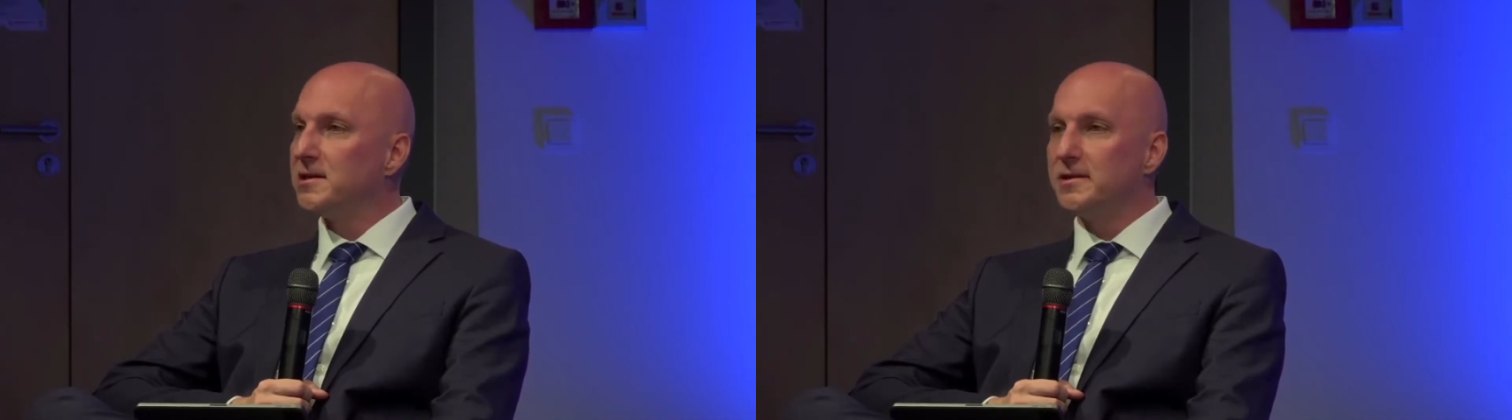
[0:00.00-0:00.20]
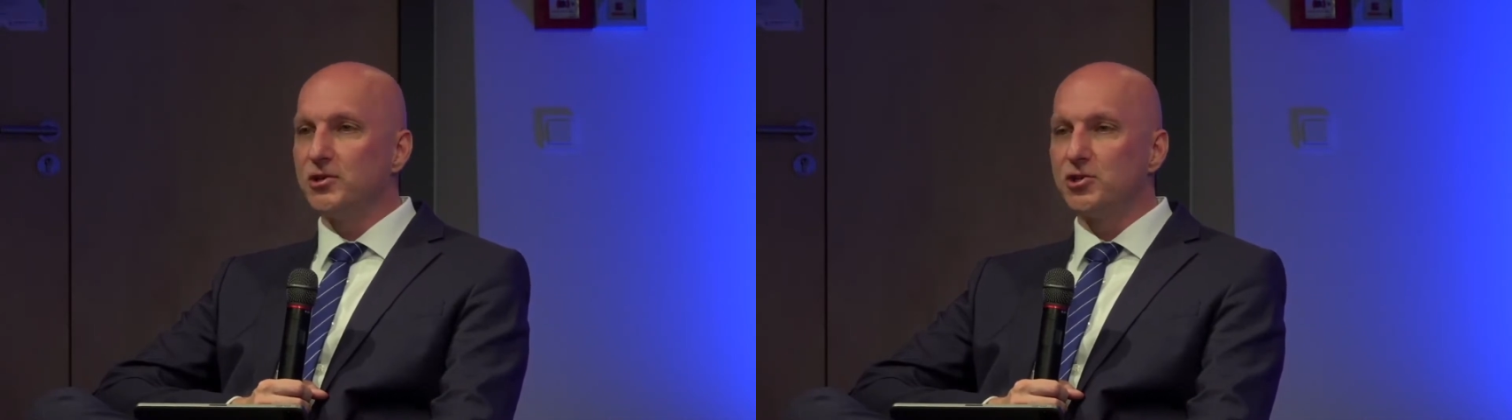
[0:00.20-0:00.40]

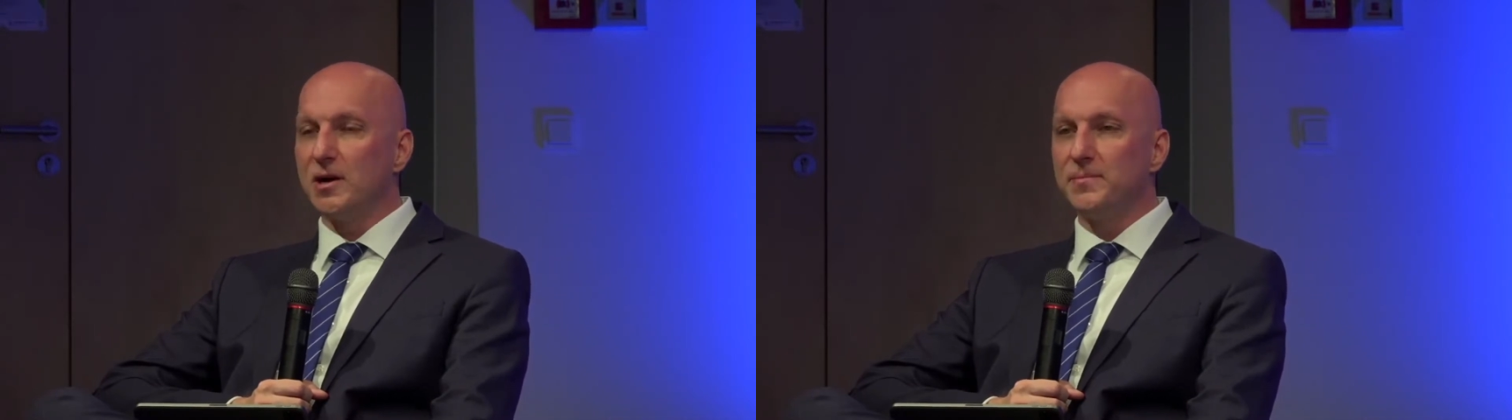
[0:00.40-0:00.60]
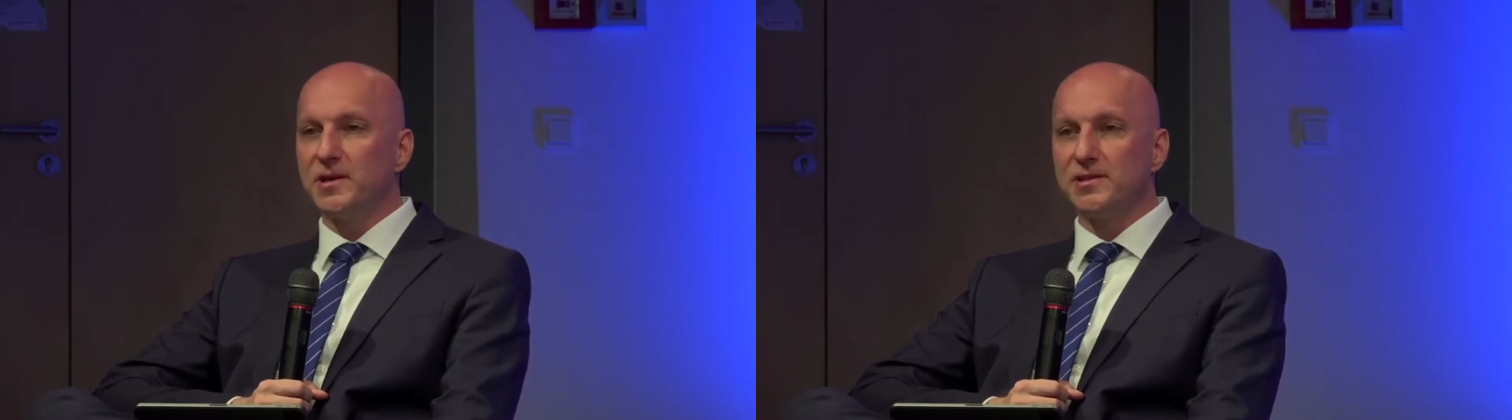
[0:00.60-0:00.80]
Der
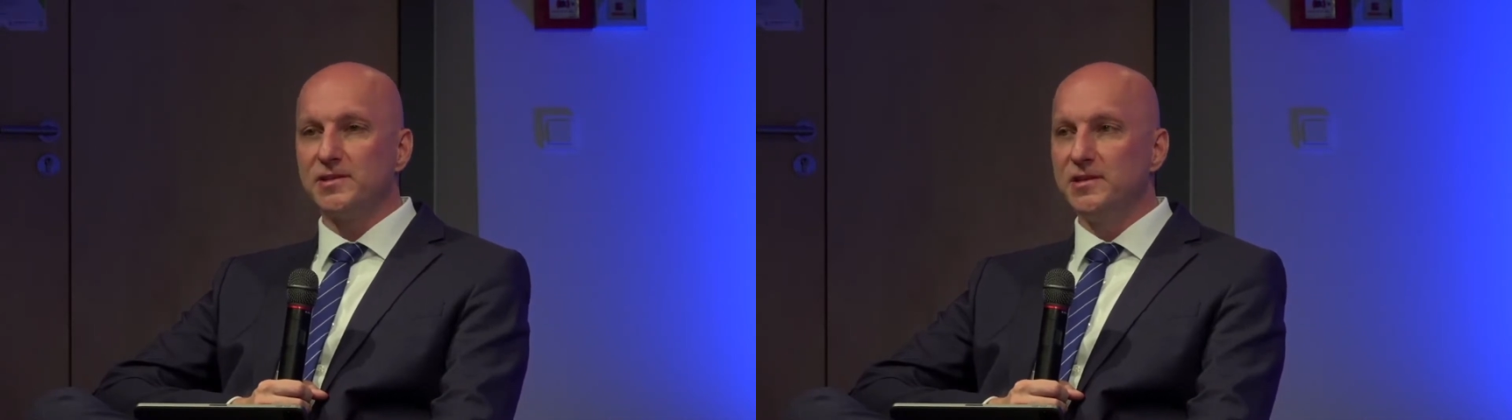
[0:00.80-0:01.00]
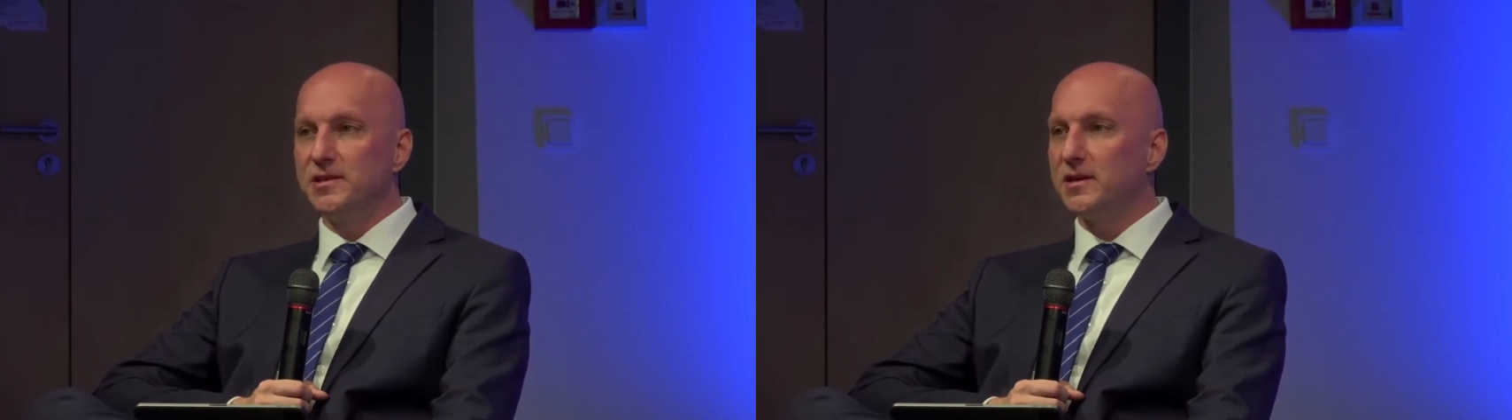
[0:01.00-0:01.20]
schreibt das
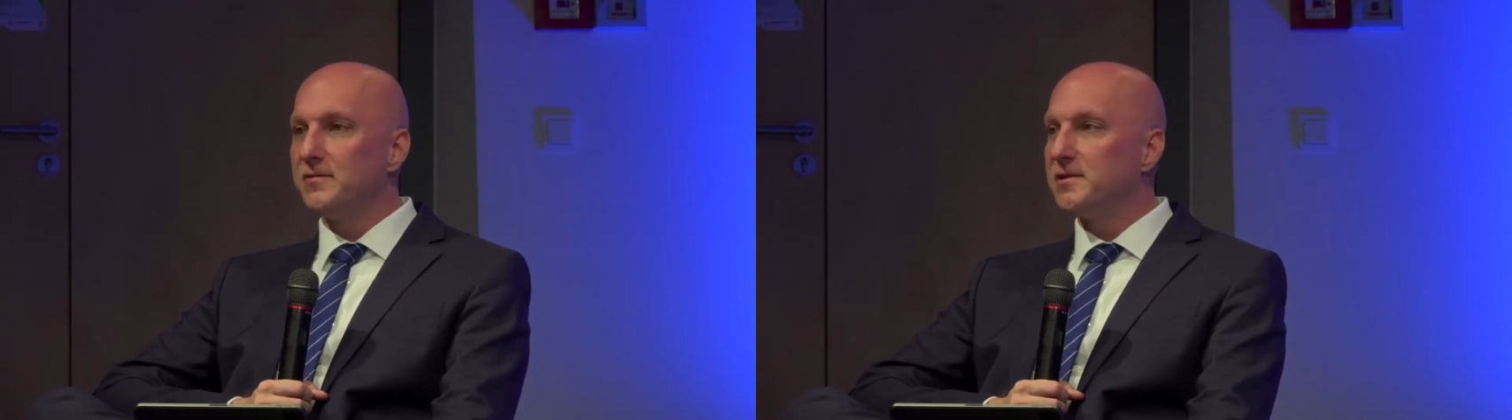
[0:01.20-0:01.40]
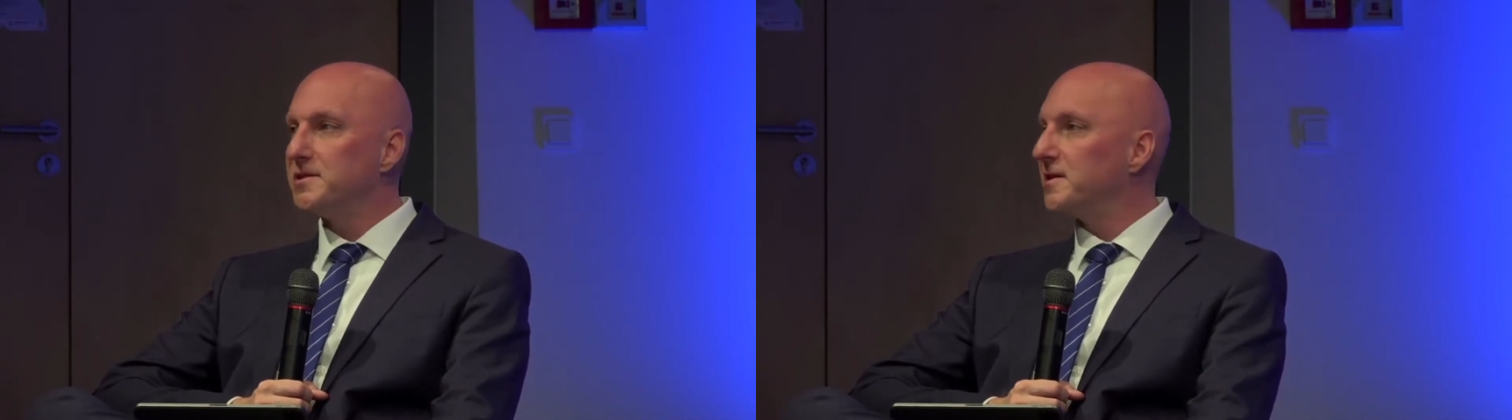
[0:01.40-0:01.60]
nieder,
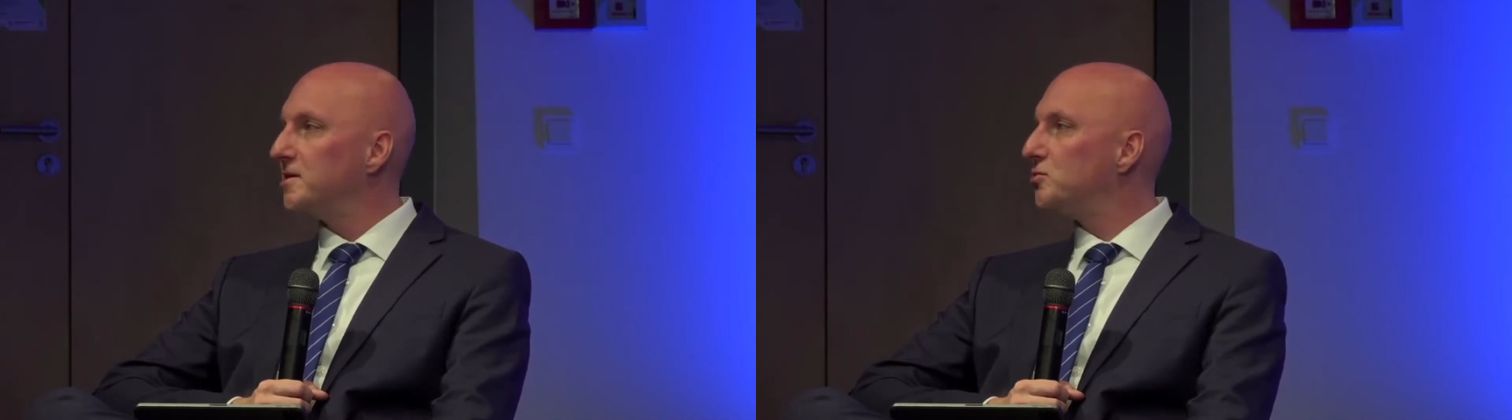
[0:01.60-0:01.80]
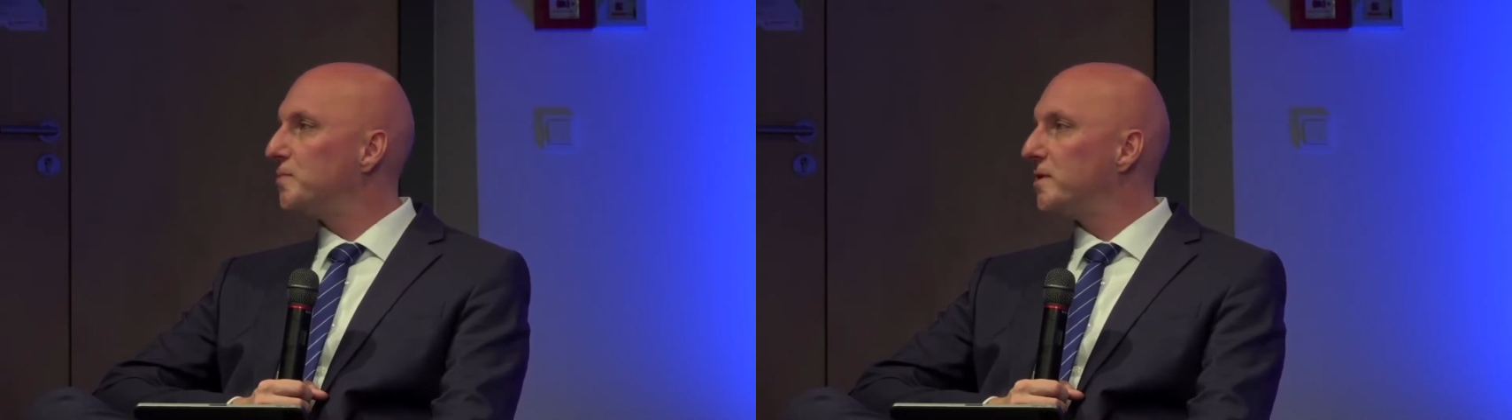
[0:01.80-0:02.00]
was die
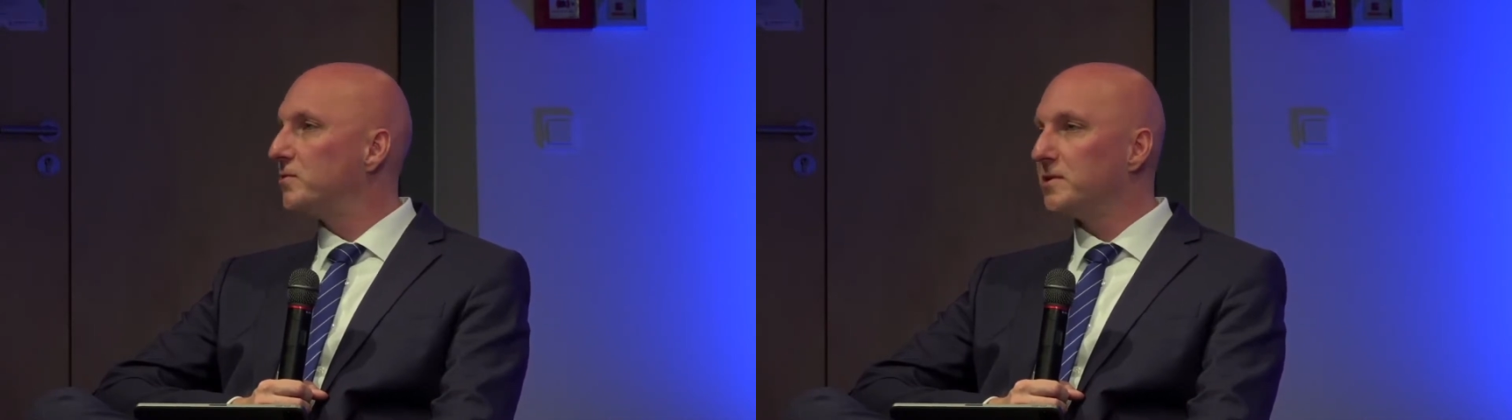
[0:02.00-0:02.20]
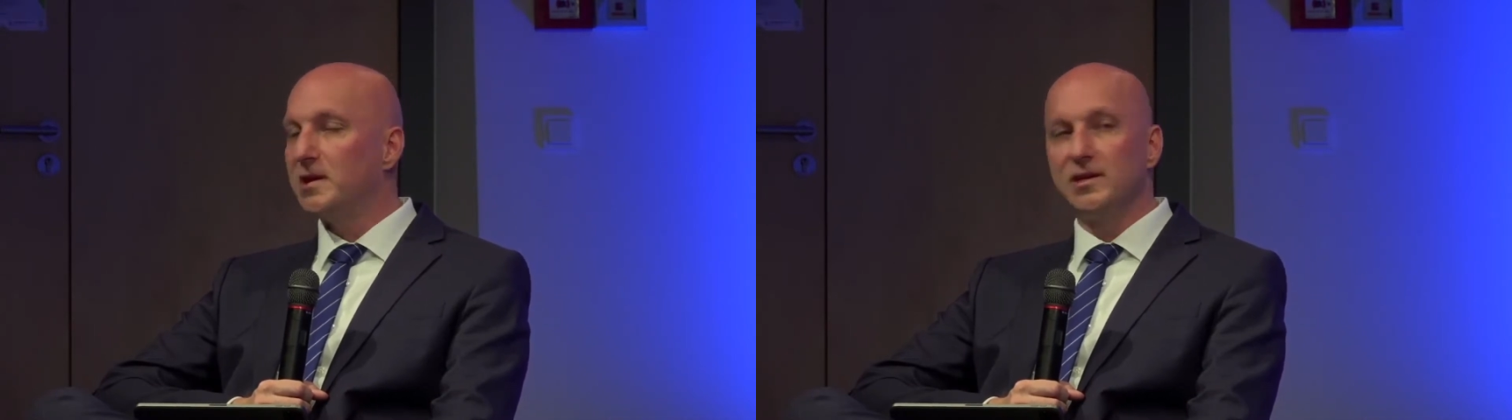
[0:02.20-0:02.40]

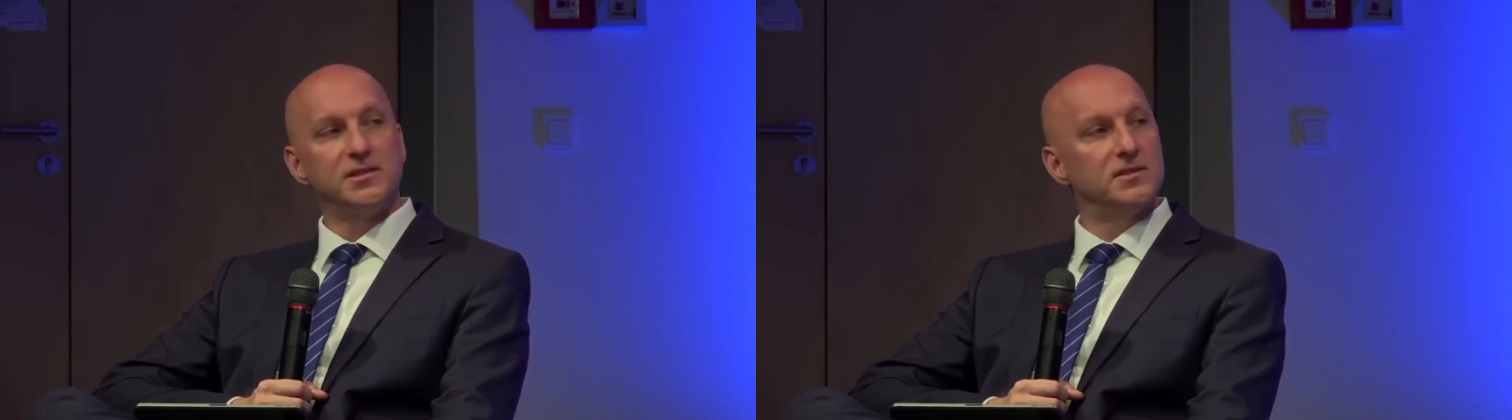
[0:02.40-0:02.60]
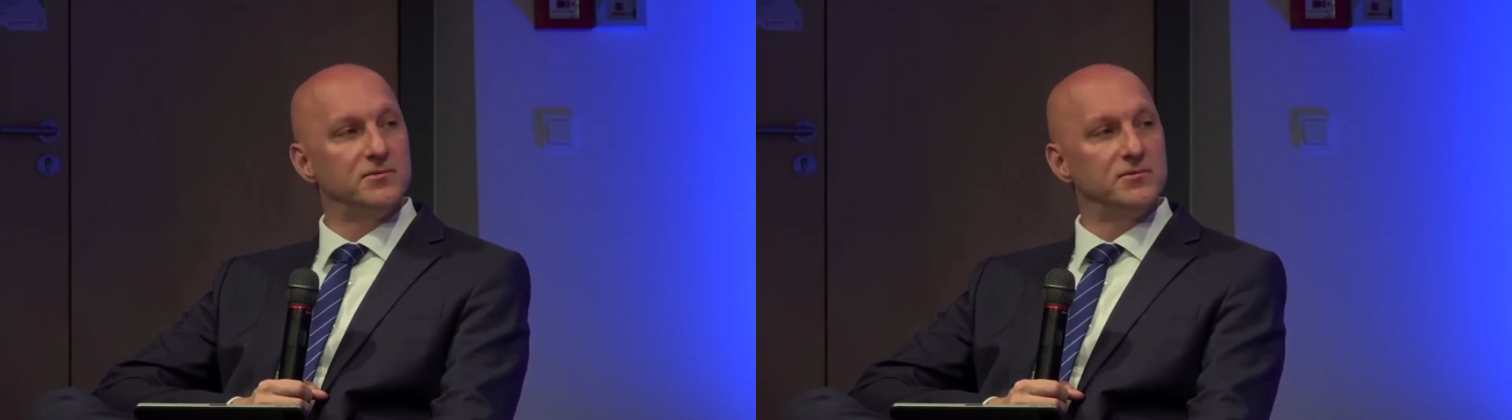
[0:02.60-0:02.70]
Rechtsprechung die letzten